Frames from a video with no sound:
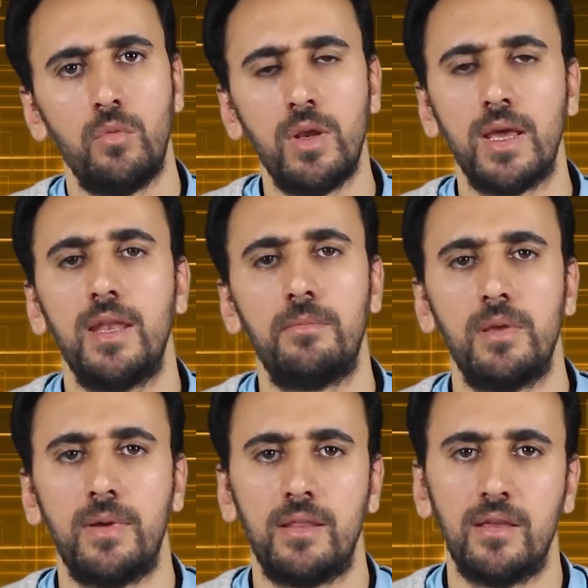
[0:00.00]
والغنم
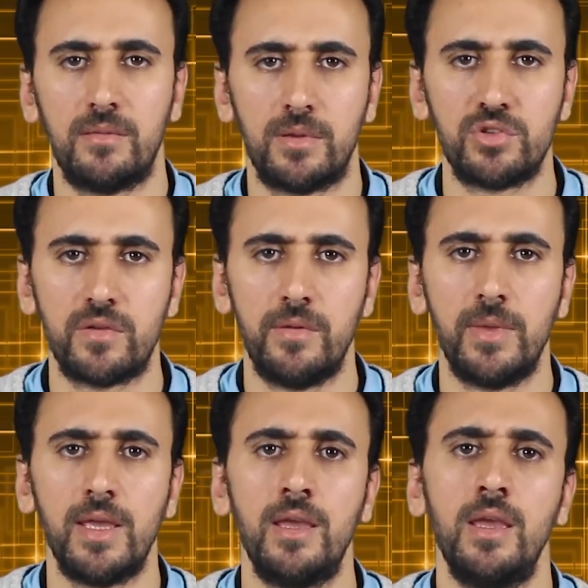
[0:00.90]
بيبقى عندها 17%
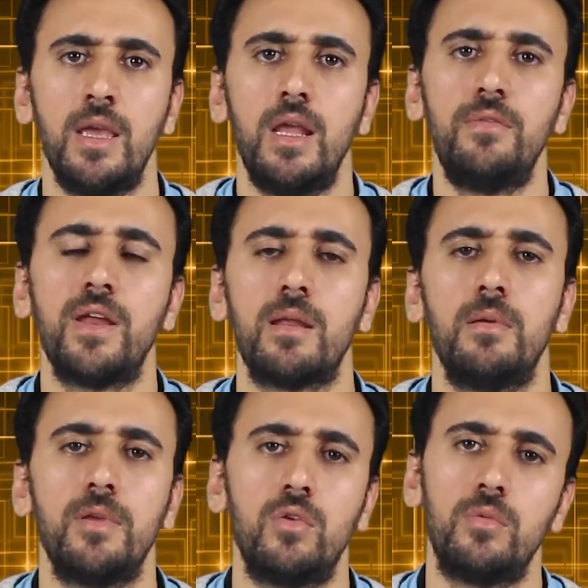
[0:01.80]
الفرق
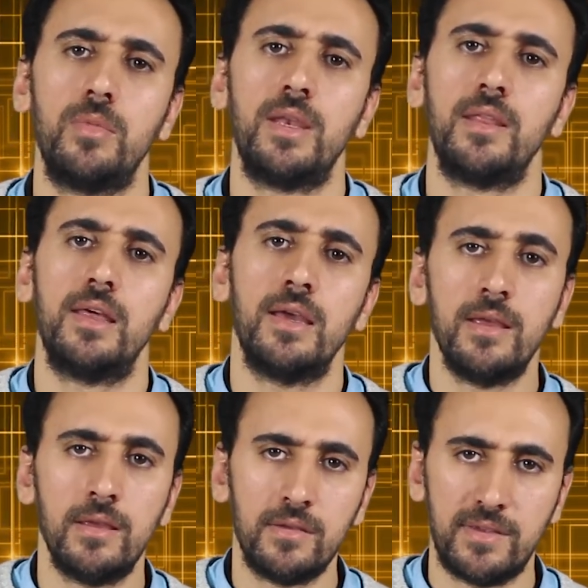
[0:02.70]
ما بينهم ان ده
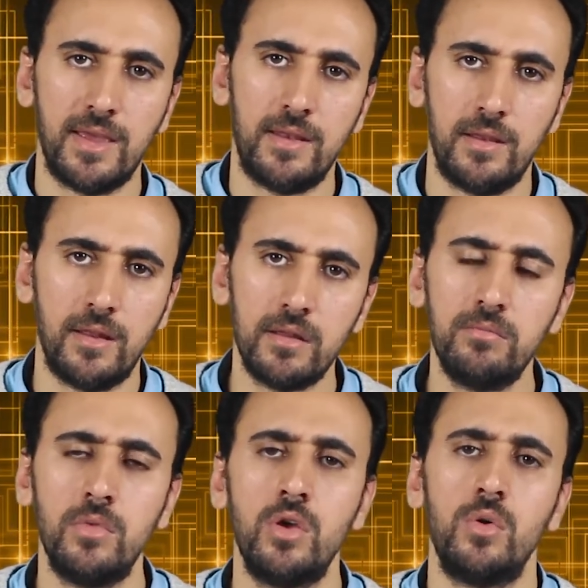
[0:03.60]
سهل
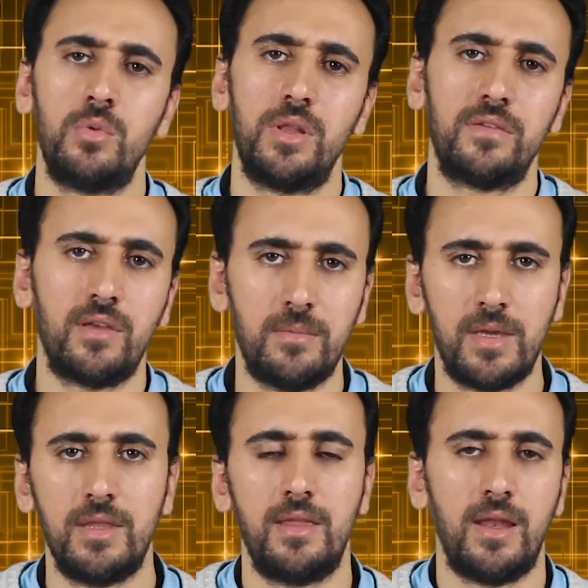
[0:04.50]
للهضم وده صعب
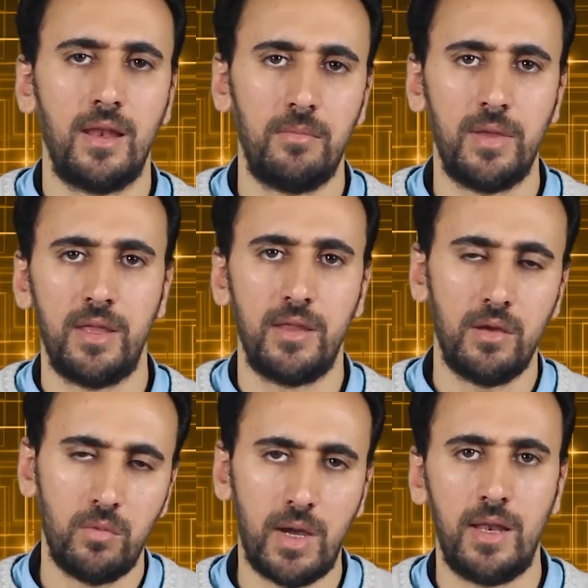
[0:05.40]
جدا على
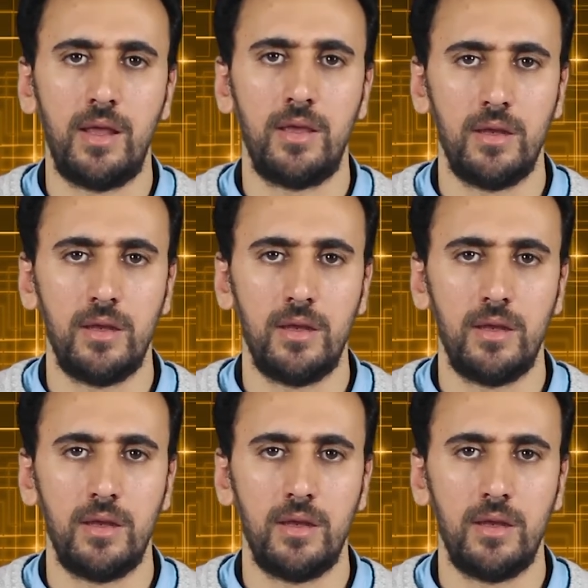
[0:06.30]
المعده وعلى